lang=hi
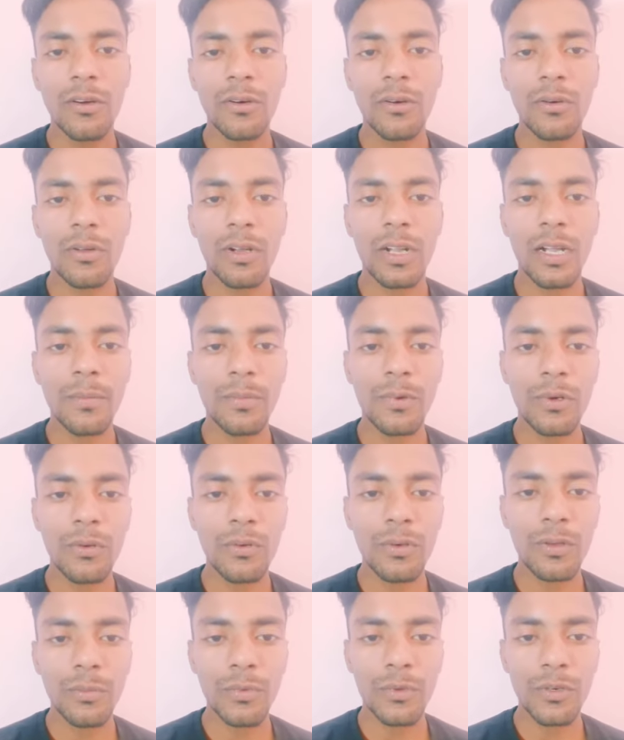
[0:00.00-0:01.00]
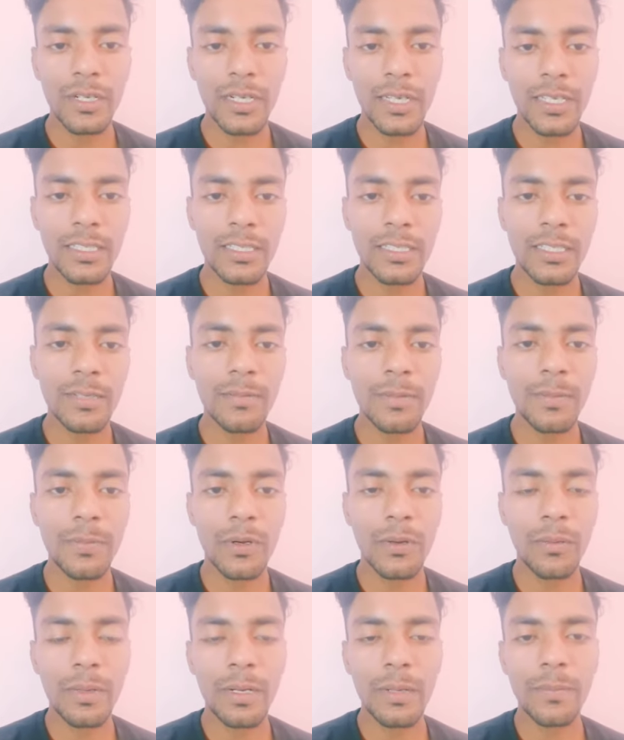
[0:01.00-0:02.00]
और आपको कोई मोनेटाइजेशन में
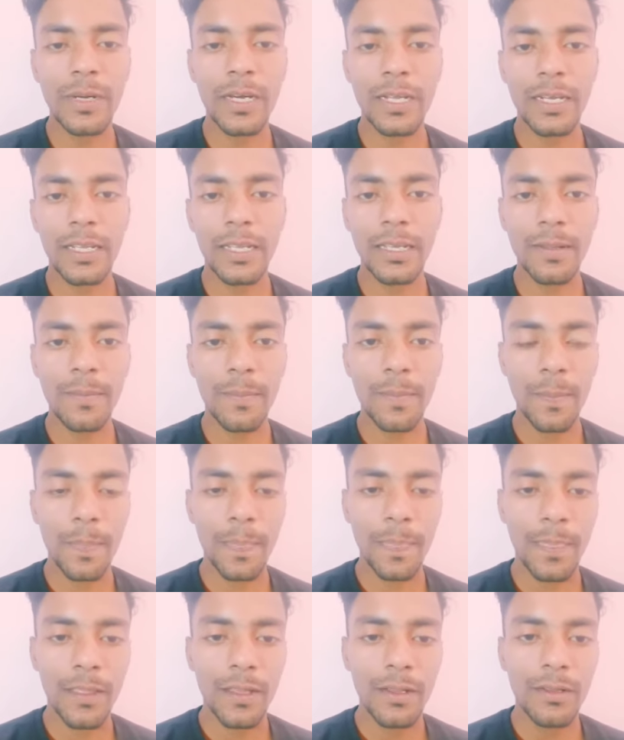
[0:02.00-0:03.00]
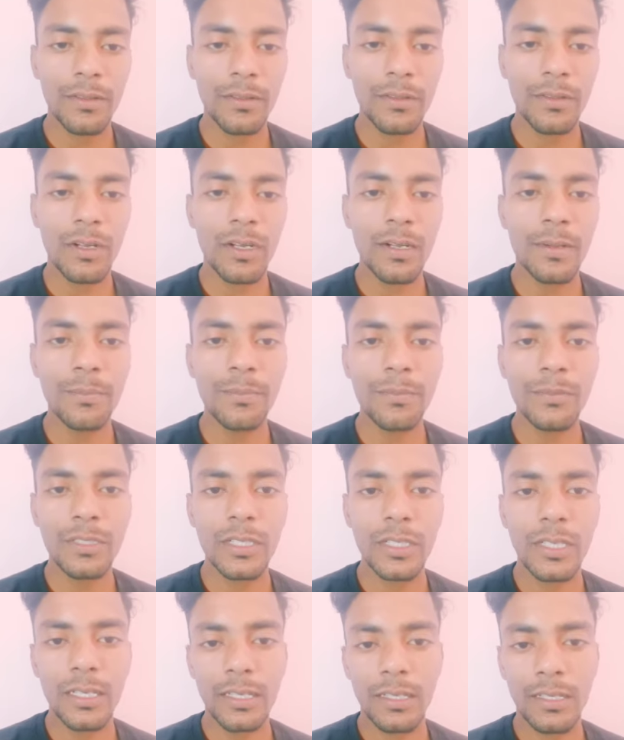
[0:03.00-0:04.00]
प्रॉब्लम आ रही है तो आप
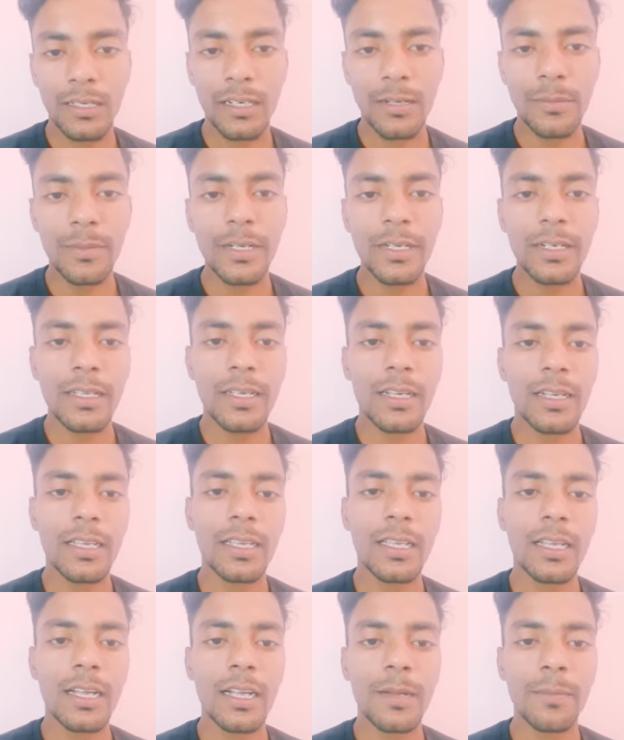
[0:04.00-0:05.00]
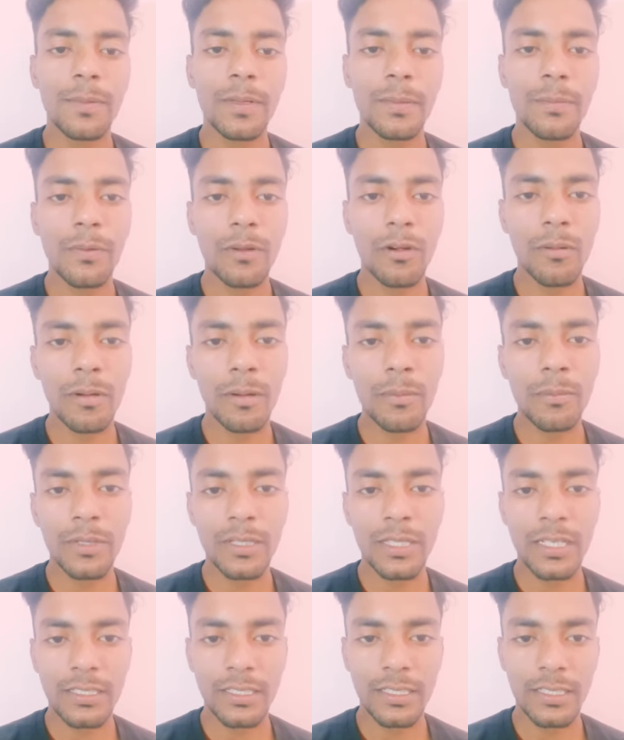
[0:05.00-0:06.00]
मुझे कमेंट करके आपकी प्रॉब्लम
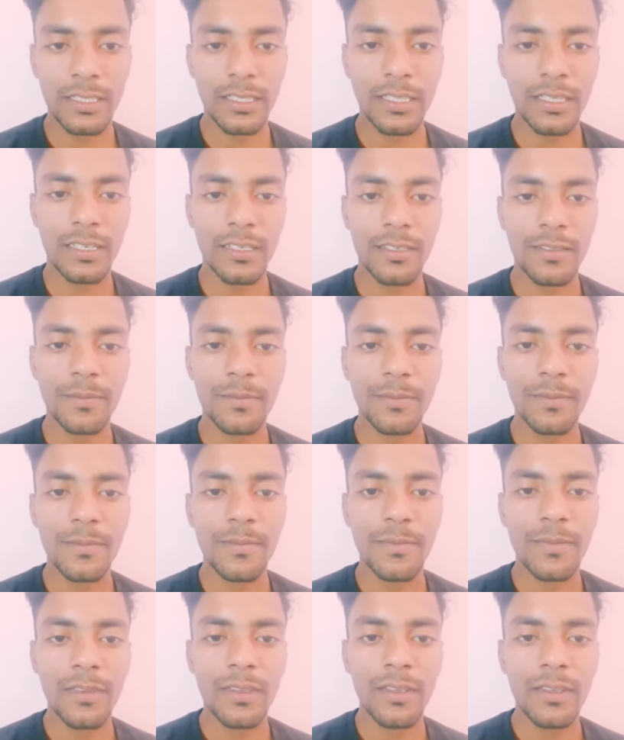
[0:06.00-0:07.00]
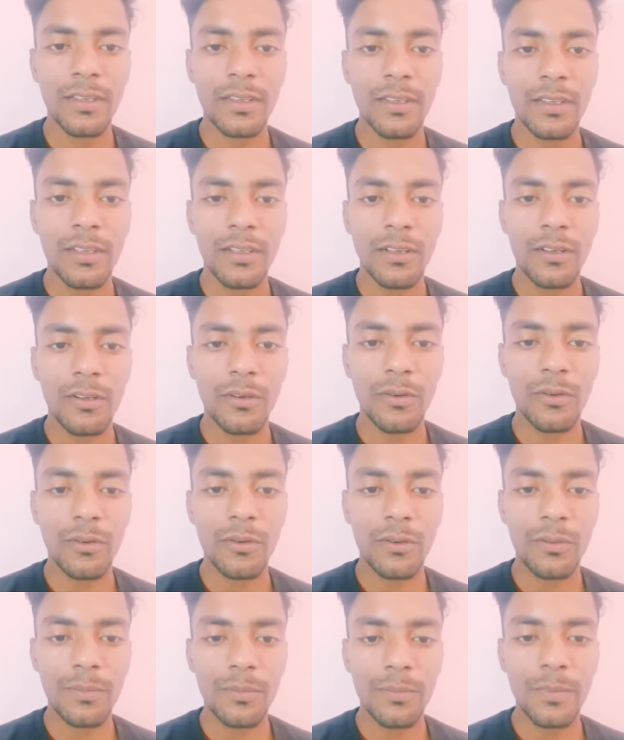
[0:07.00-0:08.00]
बता सकते हैं
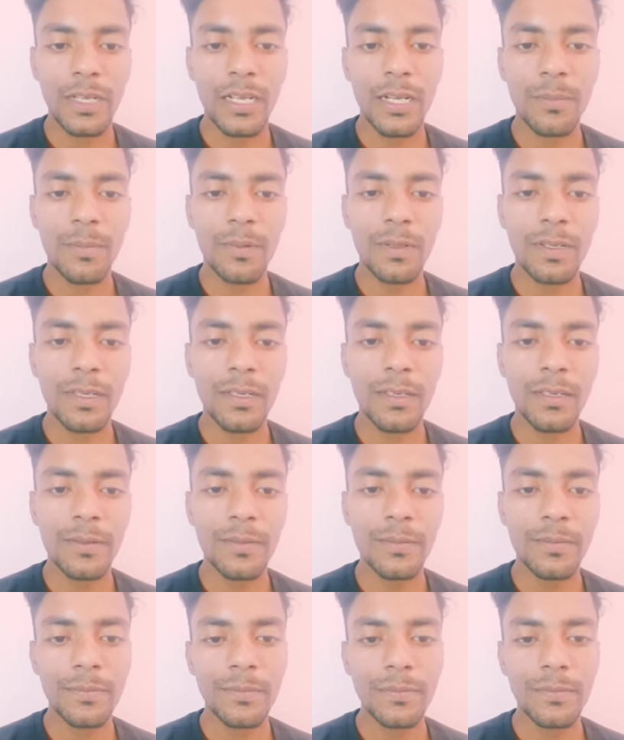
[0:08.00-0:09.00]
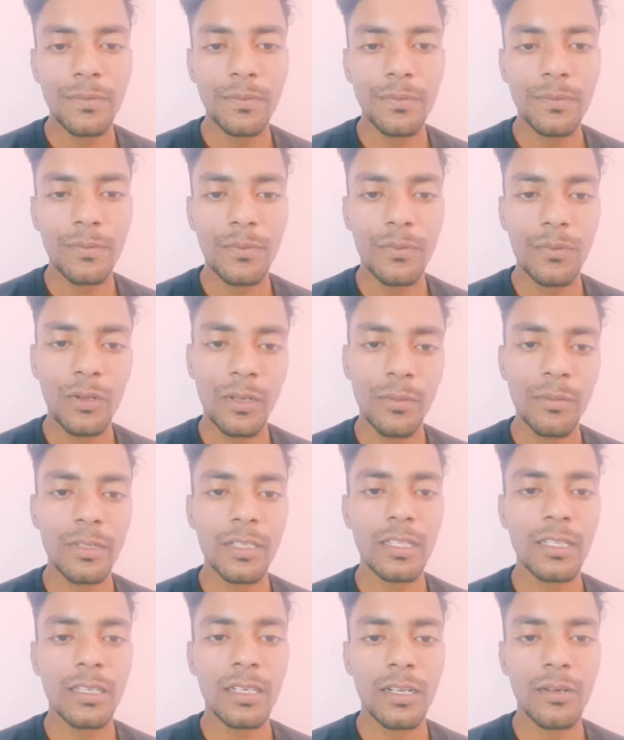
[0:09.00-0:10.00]
और मैं आपकी पूरी
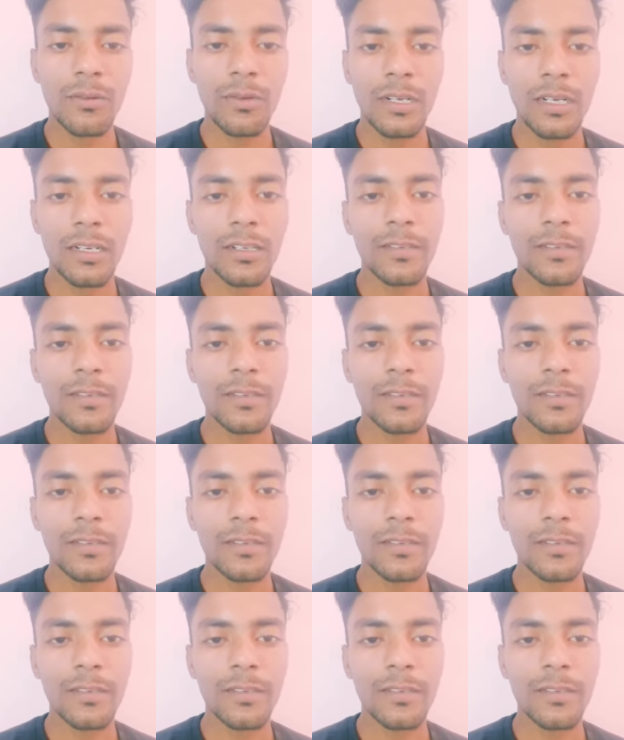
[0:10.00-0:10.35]
मदद करूँगा